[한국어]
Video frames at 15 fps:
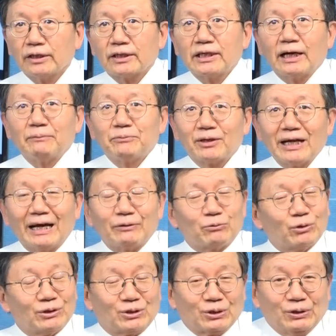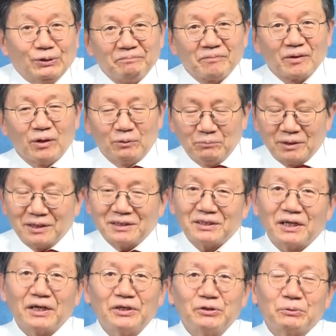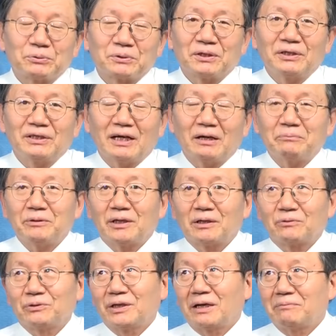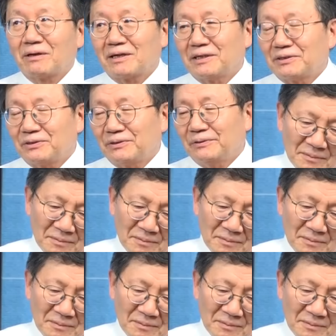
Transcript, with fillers: 얘기하면 안 되죠 얼마나 싸가지 없어요 야비하고 야박하죠